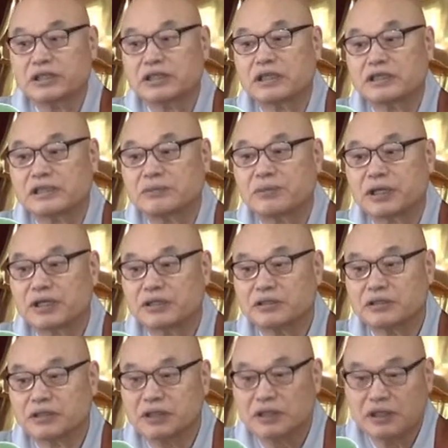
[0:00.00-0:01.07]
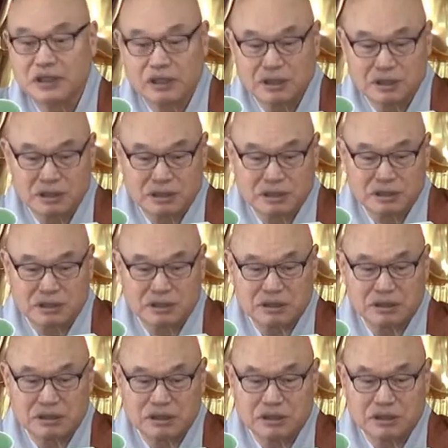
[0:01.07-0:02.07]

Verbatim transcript: 해사치만은 어,